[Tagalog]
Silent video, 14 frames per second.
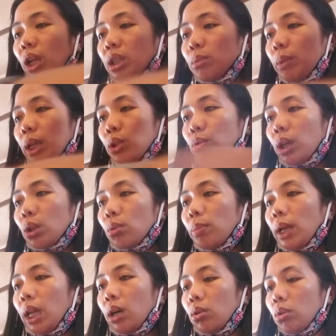lunch menu? Ito
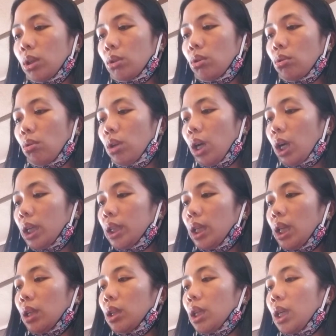pala oh. Ito yung all la carte
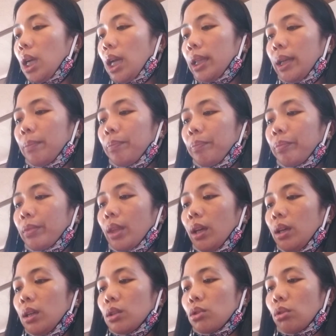nila. Tingnan natin.
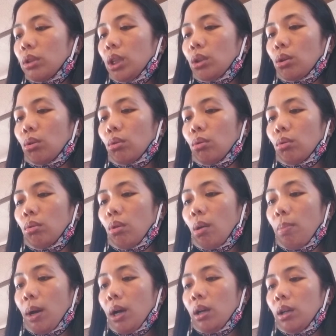So, dito, oh.
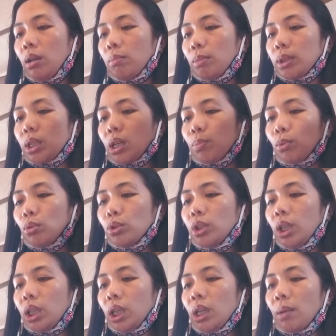Aba, masarap to.
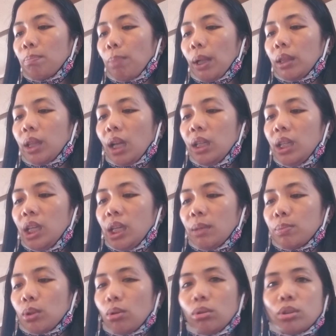Chicken and pandan
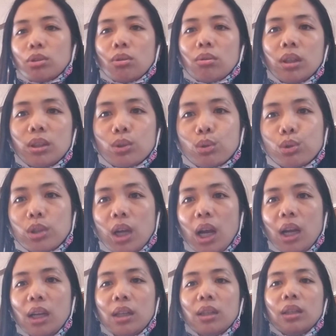leaves. Oh, sorry, social.